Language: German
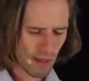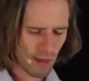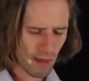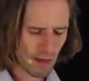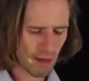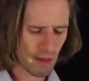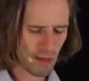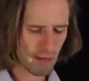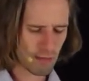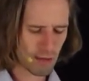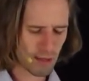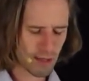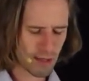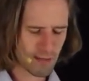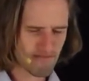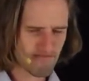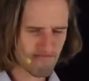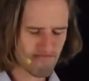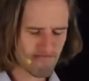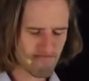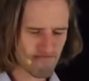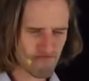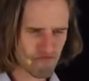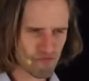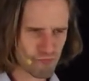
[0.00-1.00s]

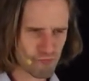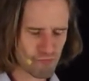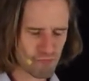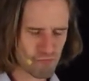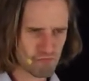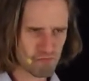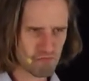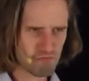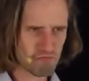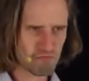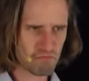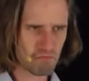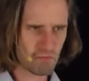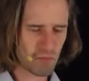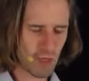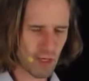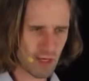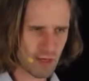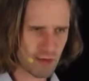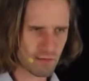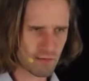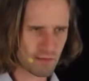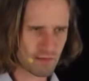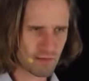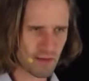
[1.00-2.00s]
Aber
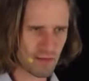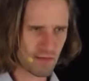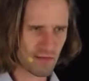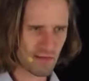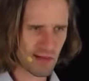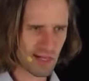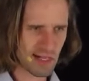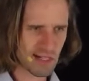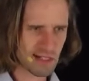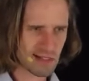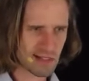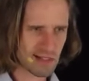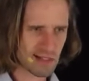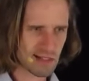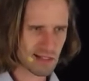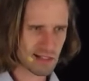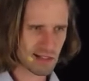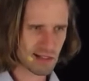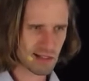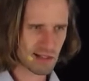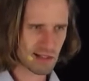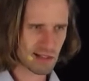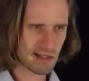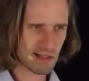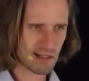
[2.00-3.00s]
naja, wenn wir jetzt
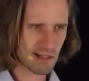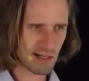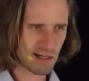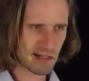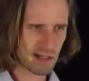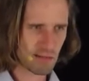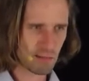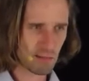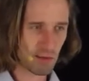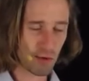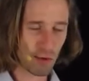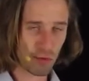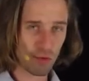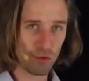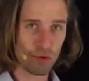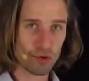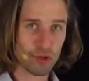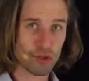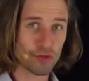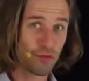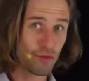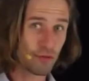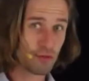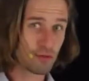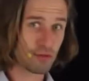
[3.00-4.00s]
keine biologisch
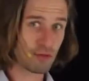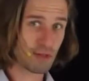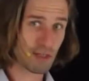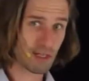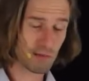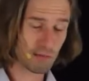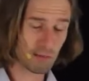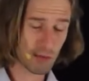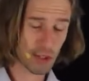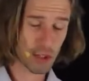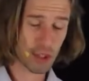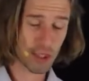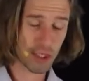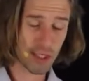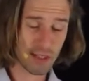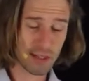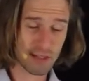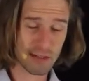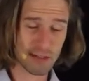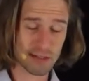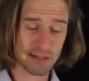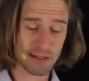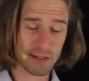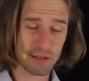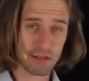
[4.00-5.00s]
funktionierenden
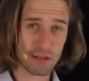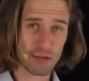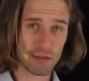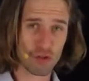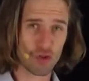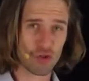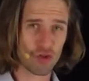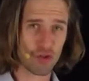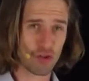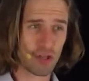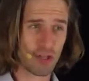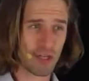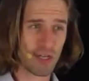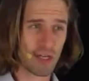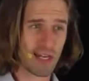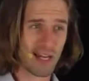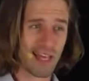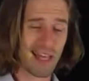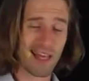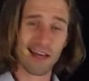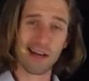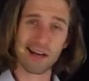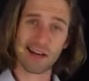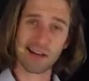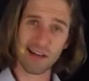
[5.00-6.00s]
Maschinen sind, sondern
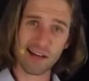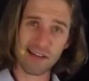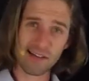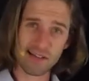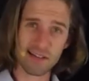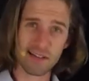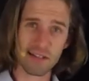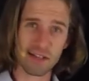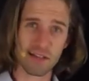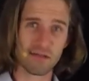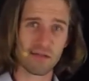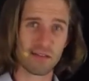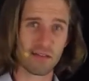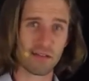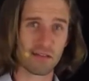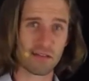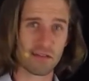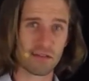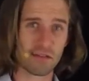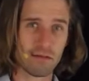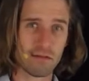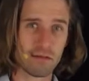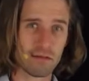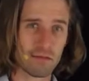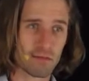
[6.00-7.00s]
eher geistige
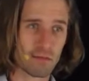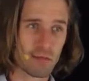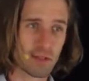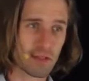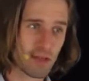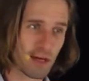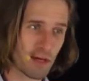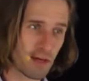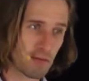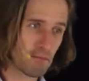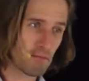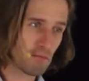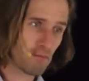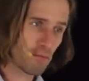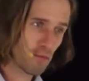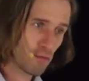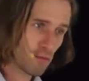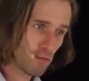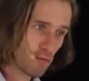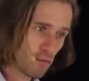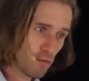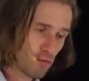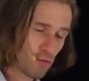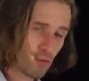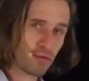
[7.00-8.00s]
Wesen mit einem
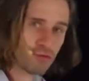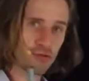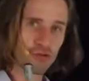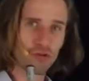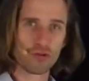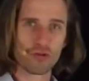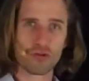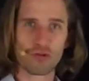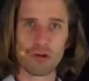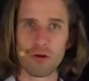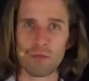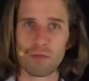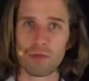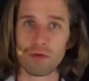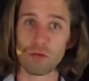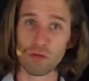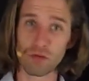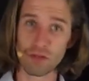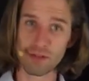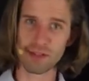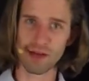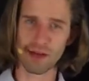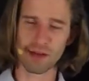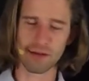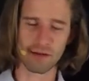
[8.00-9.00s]
physischen Körper
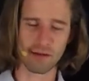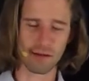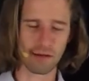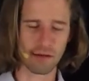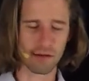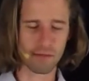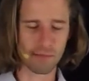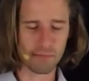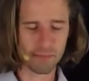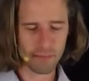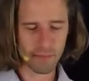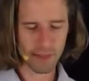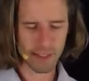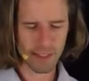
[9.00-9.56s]
unter anderem.